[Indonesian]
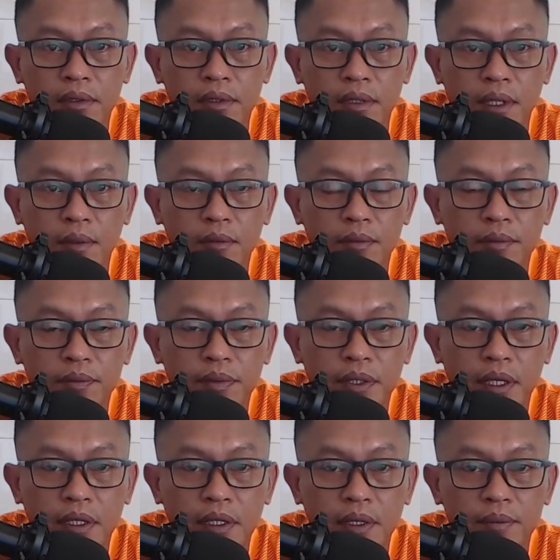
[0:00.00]
Namun
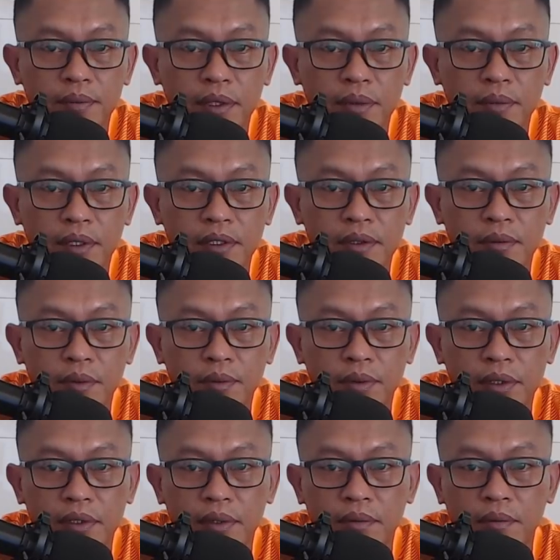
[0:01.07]
pihak GMB masih
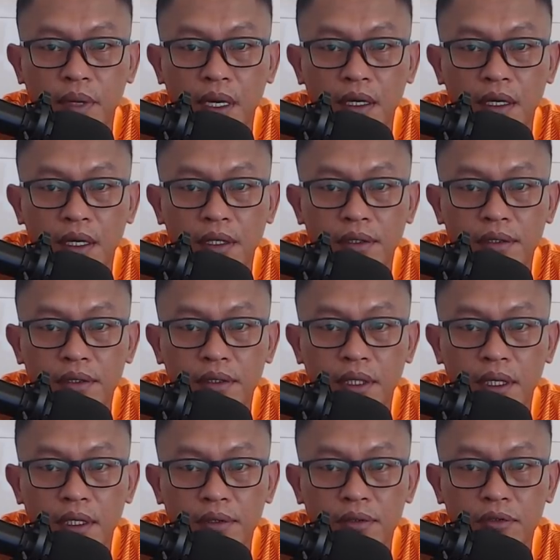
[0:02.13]
mempertimbangkan
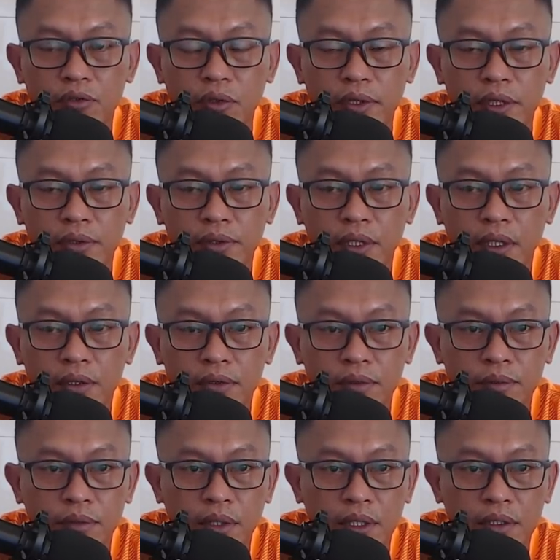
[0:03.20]
segala sesuatunya.
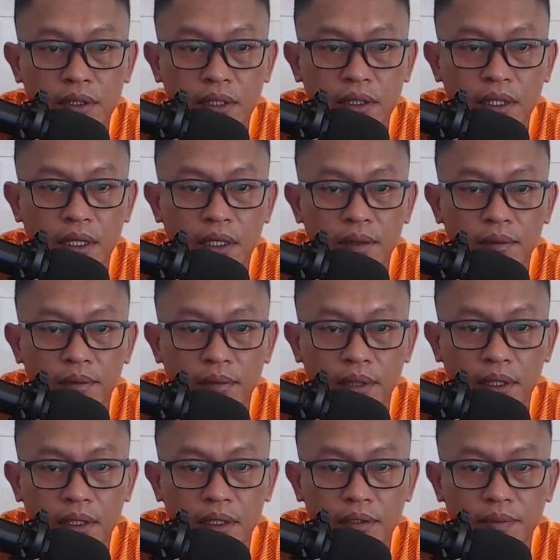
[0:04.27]
Semoga saja
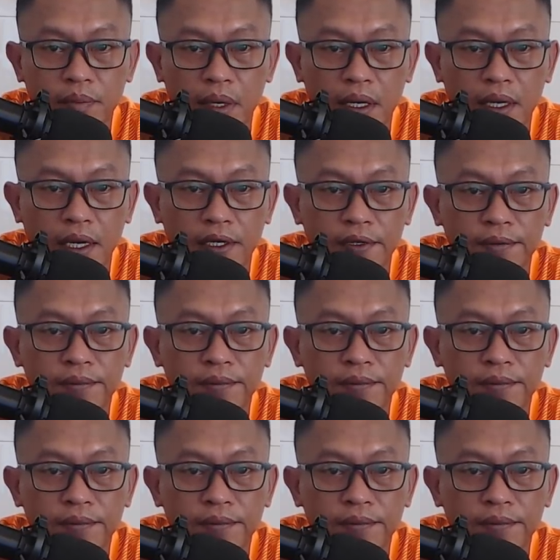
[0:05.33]
mereka sepakat.